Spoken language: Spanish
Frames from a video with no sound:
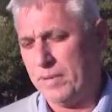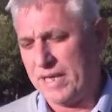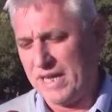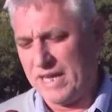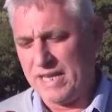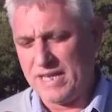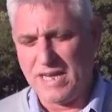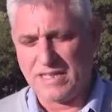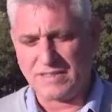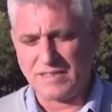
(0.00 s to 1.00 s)

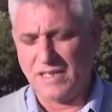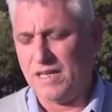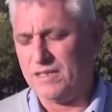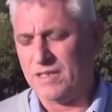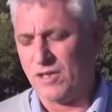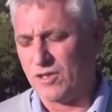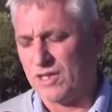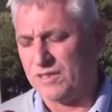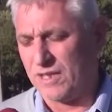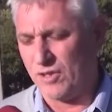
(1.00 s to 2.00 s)
pequeñas, en el interior
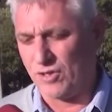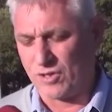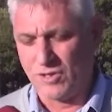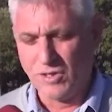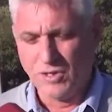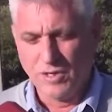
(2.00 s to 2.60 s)
del interior,